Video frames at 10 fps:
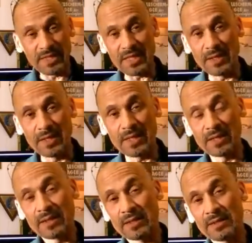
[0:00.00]

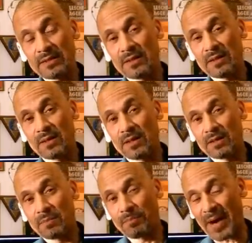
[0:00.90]
Die
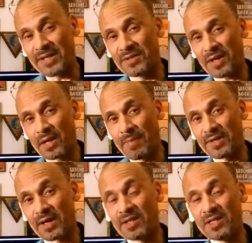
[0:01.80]
beiden
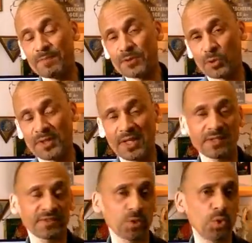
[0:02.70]
Regimenter, insbesondere
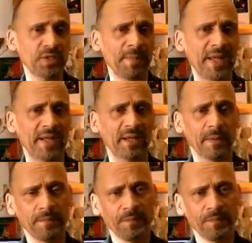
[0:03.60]
das Döse Mrege,